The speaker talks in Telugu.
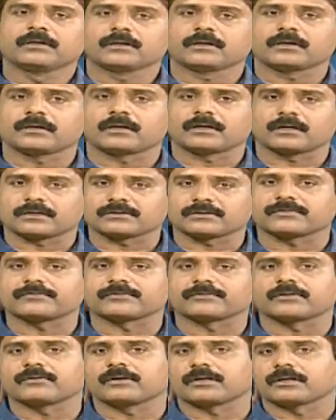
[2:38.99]
ఇంకా అలాగే
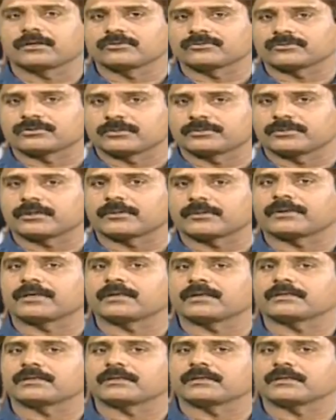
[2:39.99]
సఫర్ అవ్వాలి వచ్చినప్పుడు ఆ
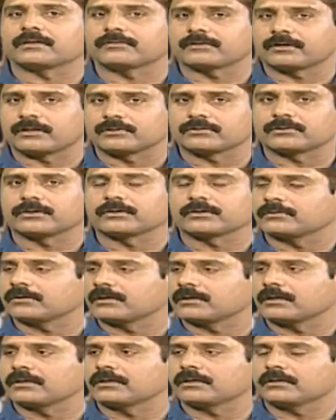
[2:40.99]
పెయిన్ కిల్లర్ వాడుతూనే
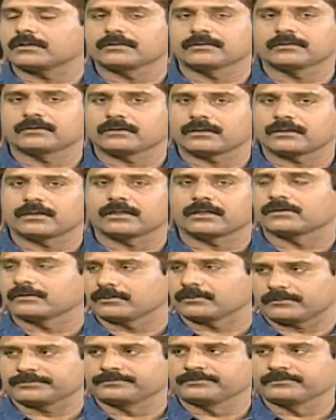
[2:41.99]
ఉండాలి అని
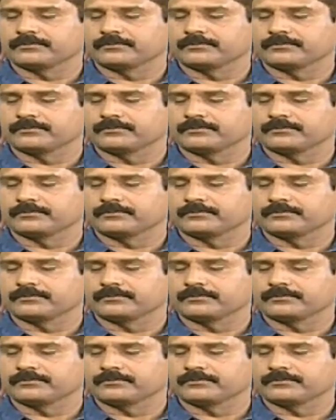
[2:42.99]
అంటారు